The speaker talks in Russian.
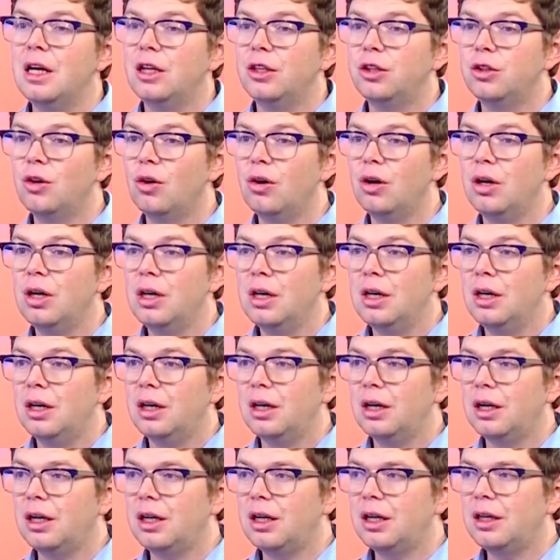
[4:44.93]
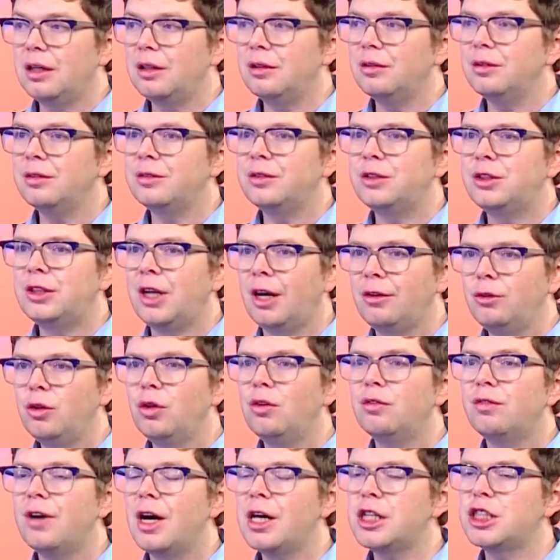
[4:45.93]
но а, все равно
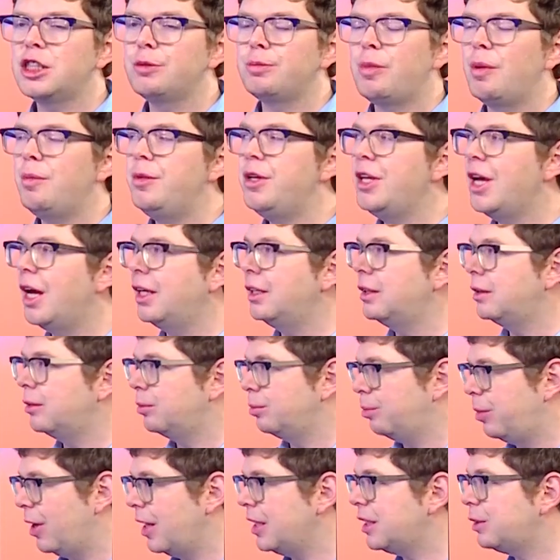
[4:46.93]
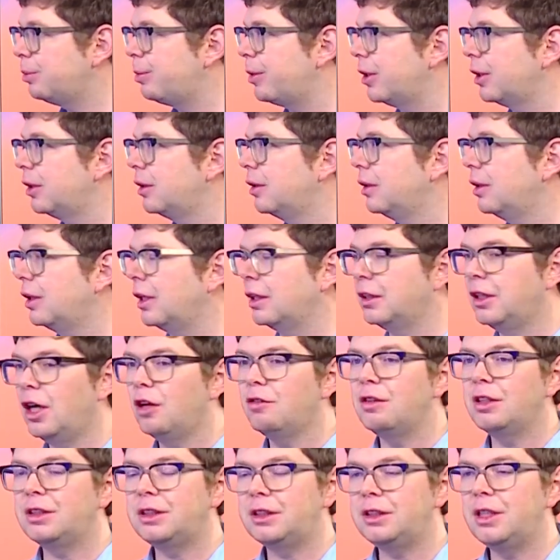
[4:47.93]
важно поменять паспорт, когда
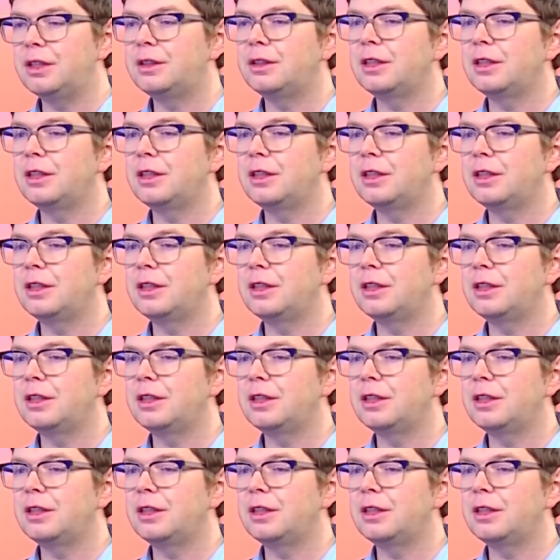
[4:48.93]
чтобы у вас было есть